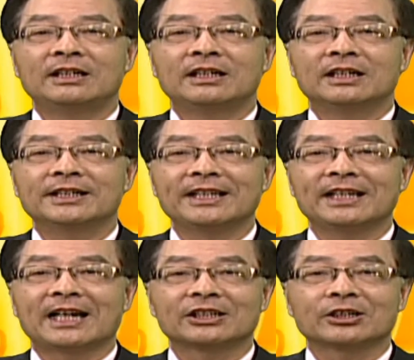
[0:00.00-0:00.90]
而银
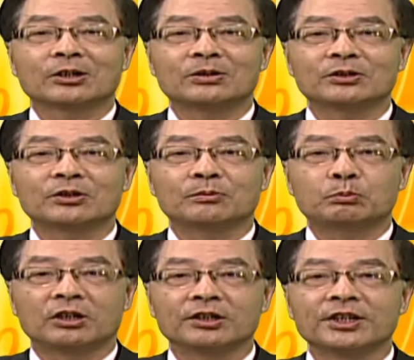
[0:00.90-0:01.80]
行的工作不
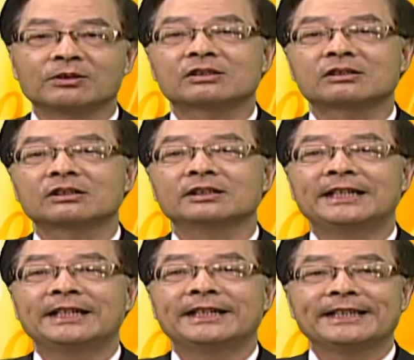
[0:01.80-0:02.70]
容有失，
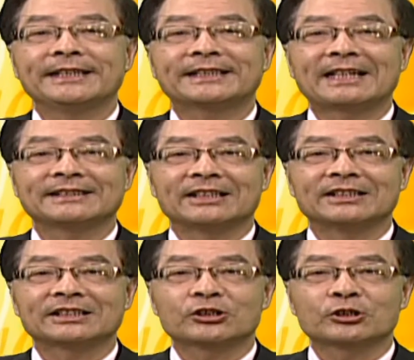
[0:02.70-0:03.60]
一旦产
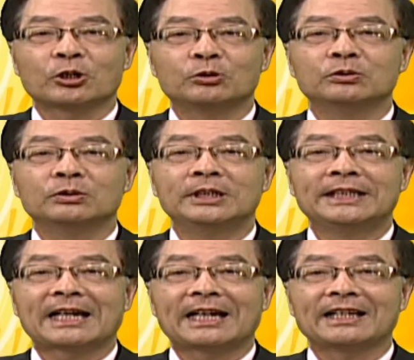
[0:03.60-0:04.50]
生错误
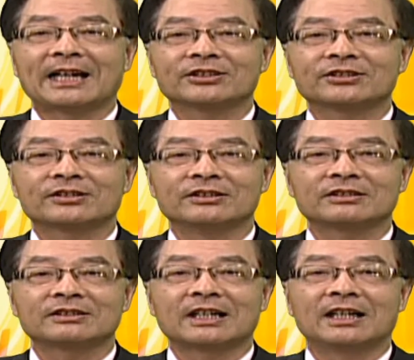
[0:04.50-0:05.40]
带来的损
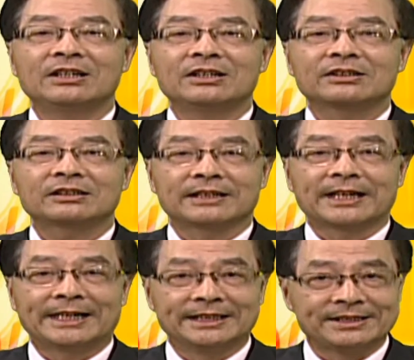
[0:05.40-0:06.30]
失啊，是
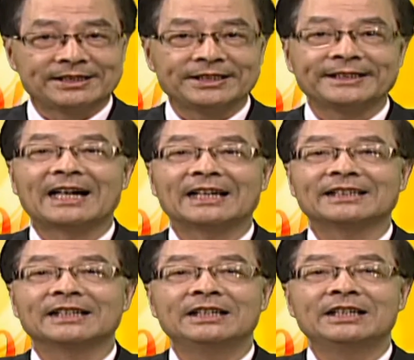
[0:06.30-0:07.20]
很巨大
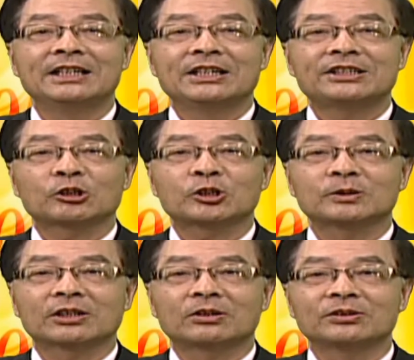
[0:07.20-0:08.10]
的。销售的
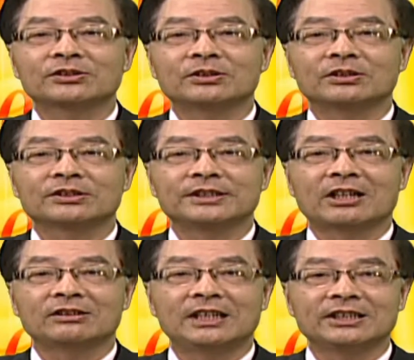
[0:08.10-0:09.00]
工作只要
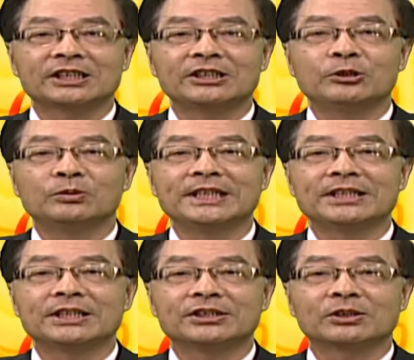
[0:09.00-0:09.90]
认真努力
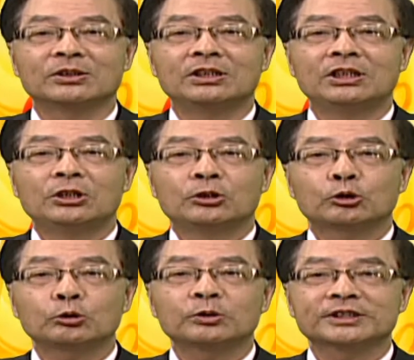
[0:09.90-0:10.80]
去做，
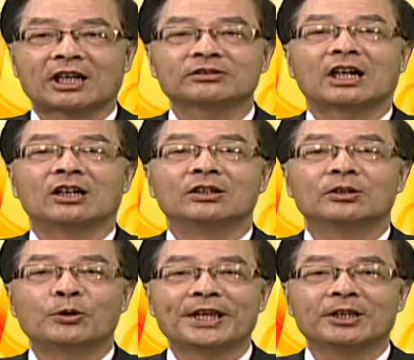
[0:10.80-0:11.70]
多多少少
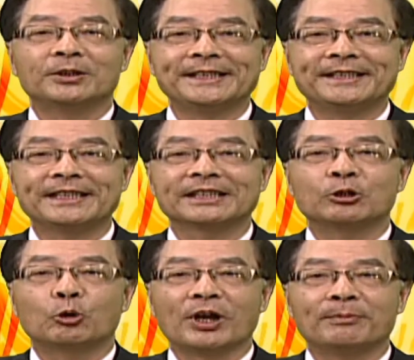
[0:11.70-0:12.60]
会有一定的
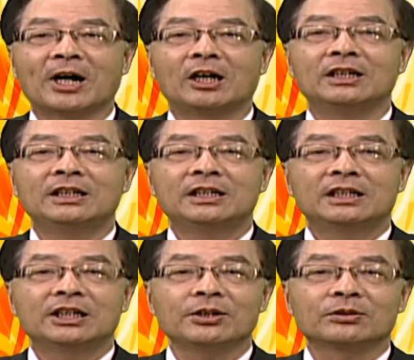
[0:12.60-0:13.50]
回报。
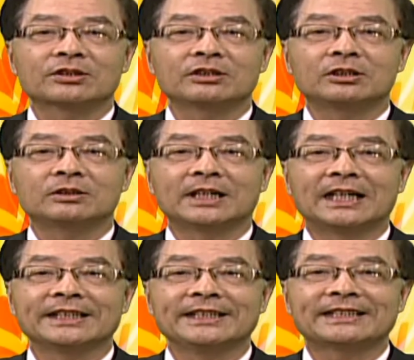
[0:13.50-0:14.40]
而有时候啊，
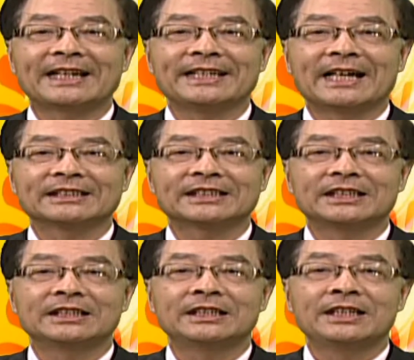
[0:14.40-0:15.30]
一旦养
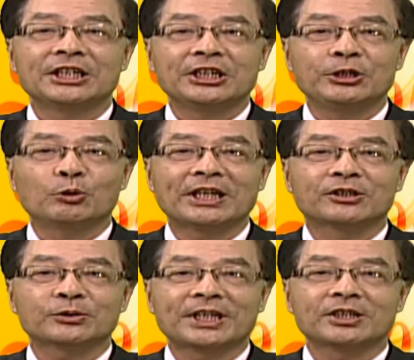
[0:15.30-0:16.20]
成一味
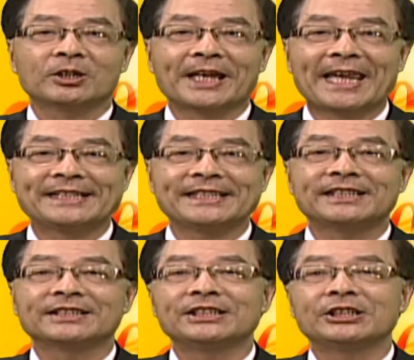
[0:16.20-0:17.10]
追求业绩的
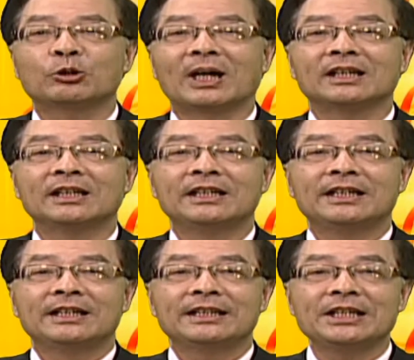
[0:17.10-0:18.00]
习惯，
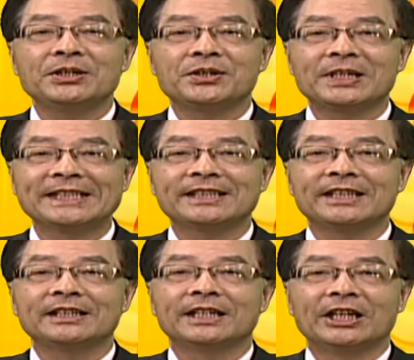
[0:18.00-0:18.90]
利益熏
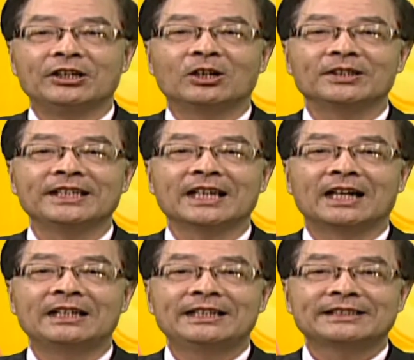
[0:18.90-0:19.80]
心，很容易啊。
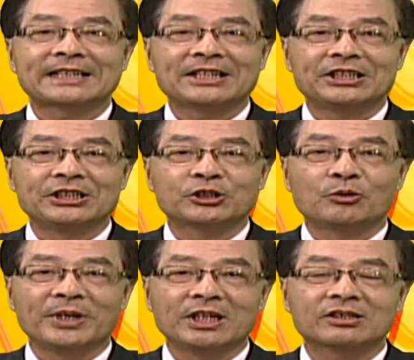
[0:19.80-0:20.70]
在其中
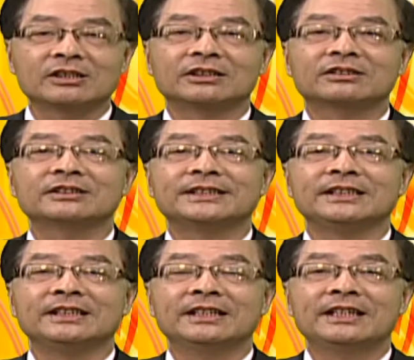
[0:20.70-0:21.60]
迷失了自
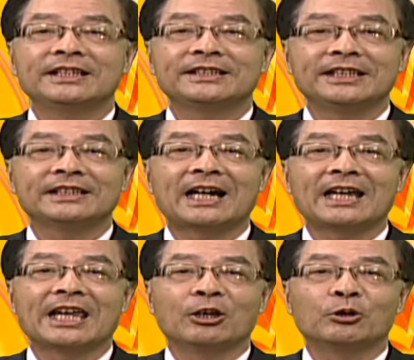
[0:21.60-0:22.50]
己，心态
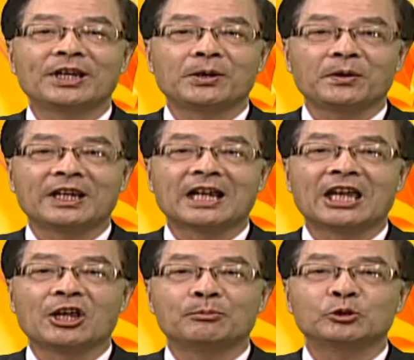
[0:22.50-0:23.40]
也会越来
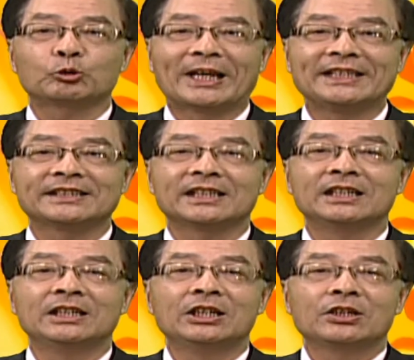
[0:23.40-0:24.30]
越不端正。
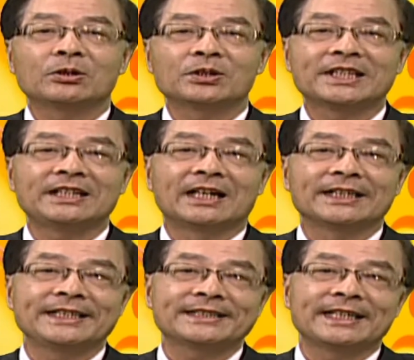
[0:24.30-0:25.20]
过去啊，
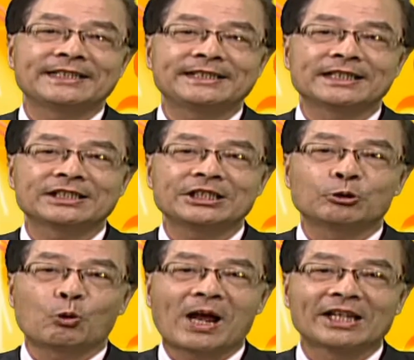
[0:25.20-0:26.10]
一些经济
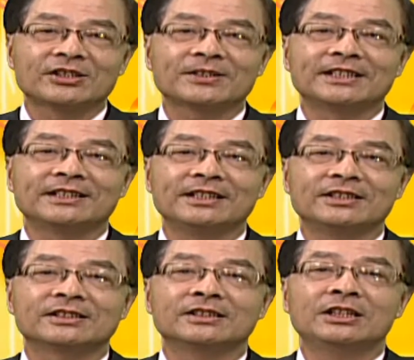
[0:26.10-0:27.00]
犯罪的例
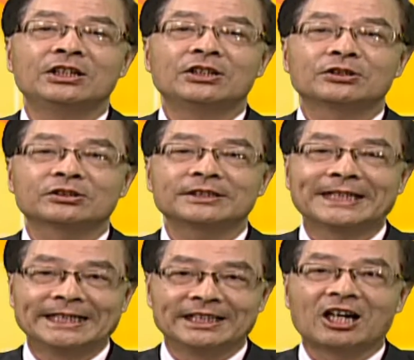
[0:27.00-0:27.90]
子，都是
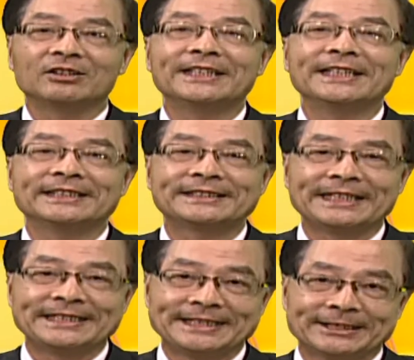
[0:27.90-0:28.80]
很好的一个借
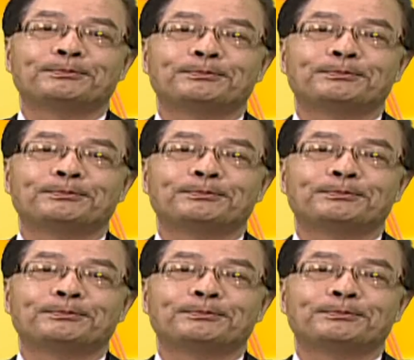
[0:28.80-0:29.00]
鉴。